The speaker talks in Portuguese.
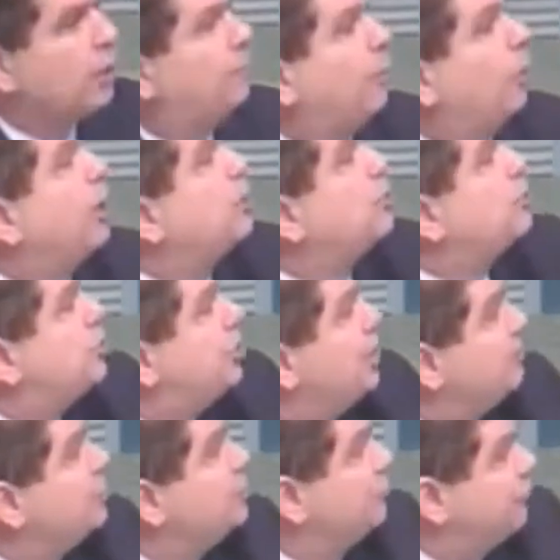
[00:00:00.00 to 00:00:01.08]
por
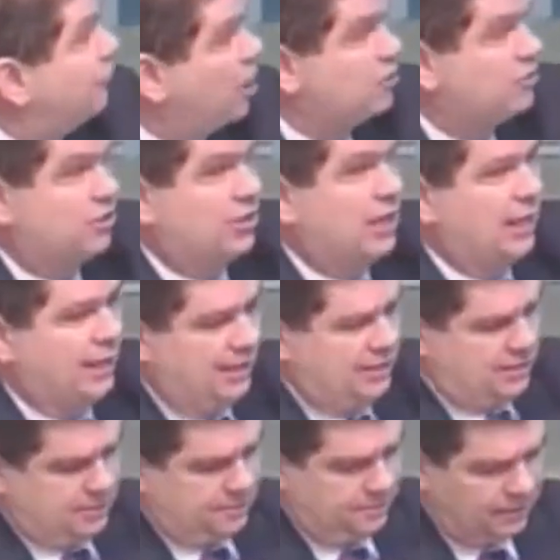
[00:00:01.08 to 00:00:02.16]
estímulo de Vossa
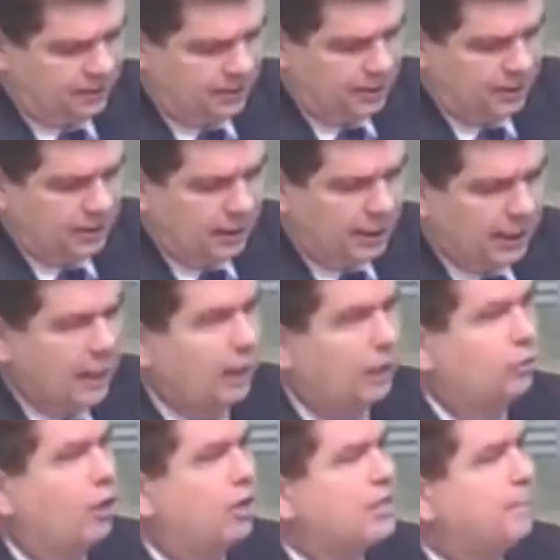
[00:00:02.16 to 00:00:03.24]
Excelência,
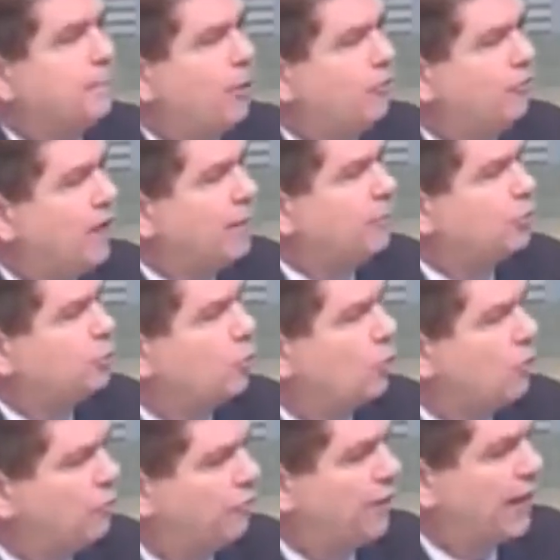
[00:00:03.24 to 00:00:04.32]
é, nós aprovamos no
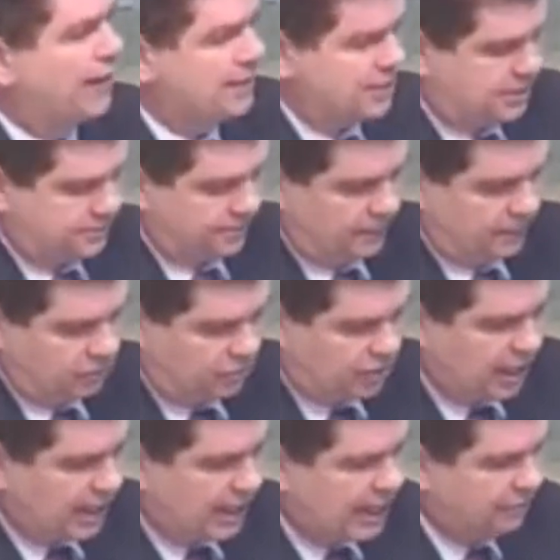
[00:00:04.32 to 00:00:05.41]
Confaz, o
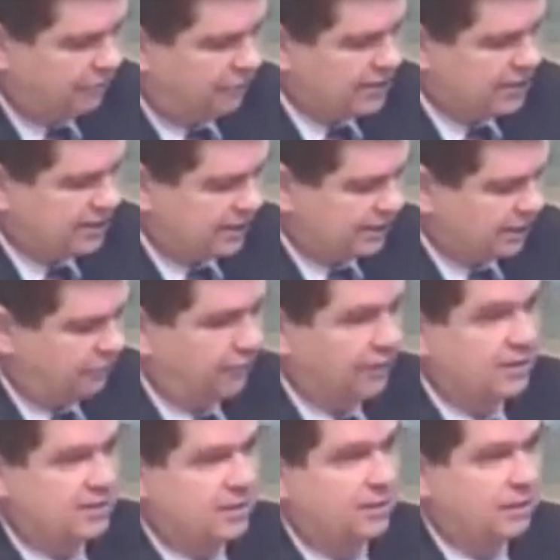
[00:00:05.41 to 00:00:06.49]
Ceará fez essa
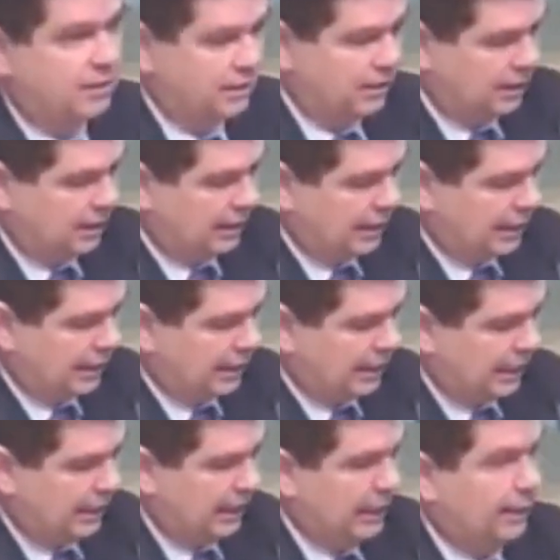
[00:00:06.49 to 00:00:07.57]
defesa,
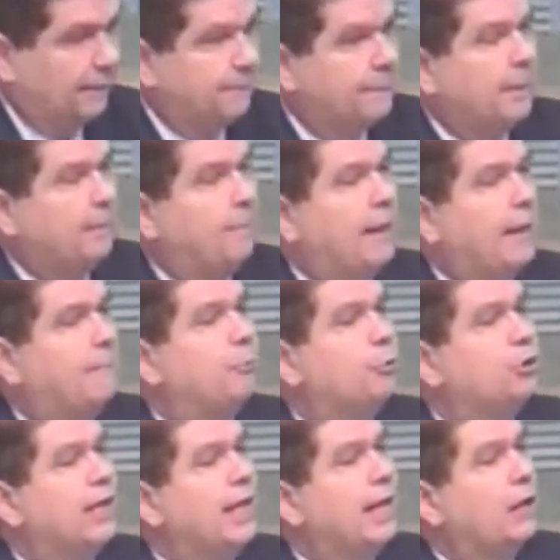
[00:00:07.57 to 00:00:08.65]
é, para
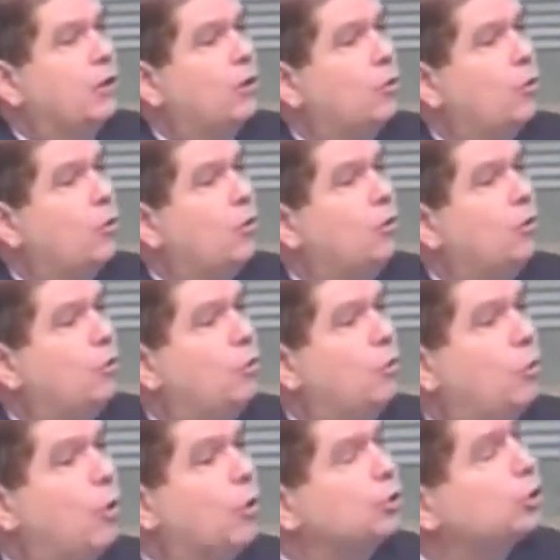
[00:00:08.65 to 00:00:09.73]
poder
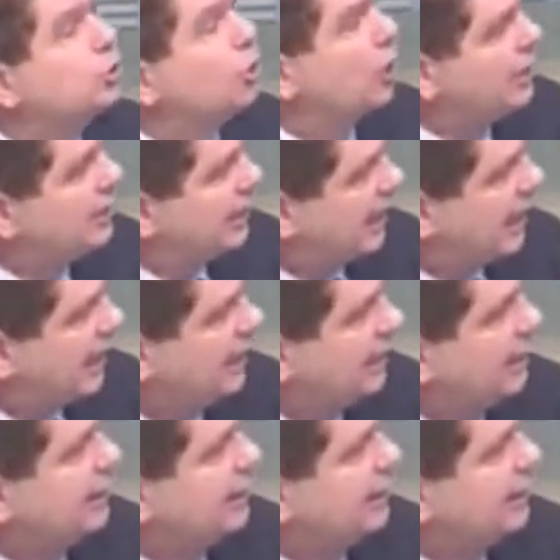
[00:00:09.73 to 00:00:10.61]
consolidar